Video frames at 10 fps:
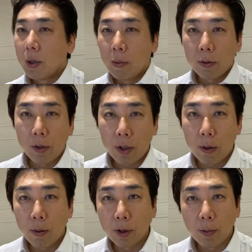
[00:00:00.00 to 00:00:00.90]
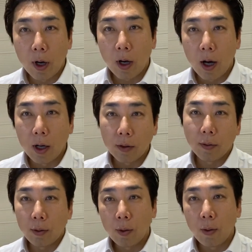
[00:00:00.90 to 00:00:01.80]
クリスチャン・コーチマンが
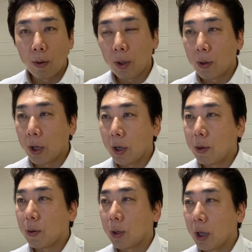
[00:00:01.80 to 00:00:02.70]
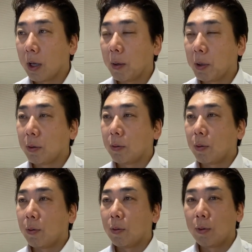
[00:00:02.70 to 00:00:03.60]
そのコロナの影響でやっぱりちょっと
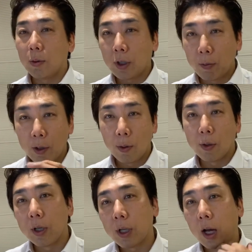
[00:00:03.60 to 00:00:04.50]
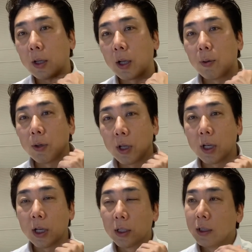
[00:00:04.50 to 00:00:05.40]
こうどうしても日本に行きたかったの
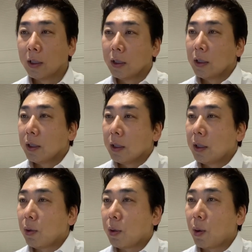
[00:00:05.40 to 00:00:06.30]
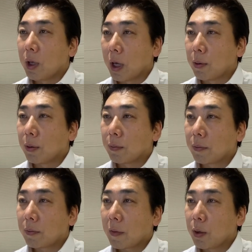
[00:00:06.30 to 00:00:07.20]
に日本に来れないと、
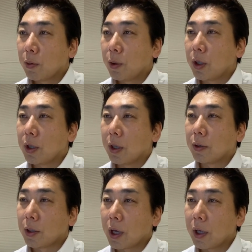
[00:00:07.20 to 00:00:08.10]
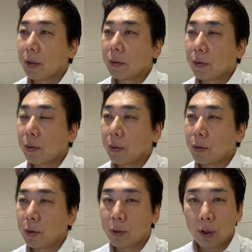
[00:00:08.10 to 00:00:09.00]
その時にですねその
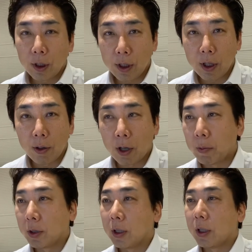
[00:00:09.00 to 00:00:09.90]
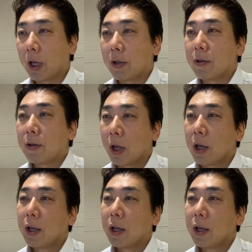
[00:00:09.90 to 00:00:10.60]
中止になるかもしれないね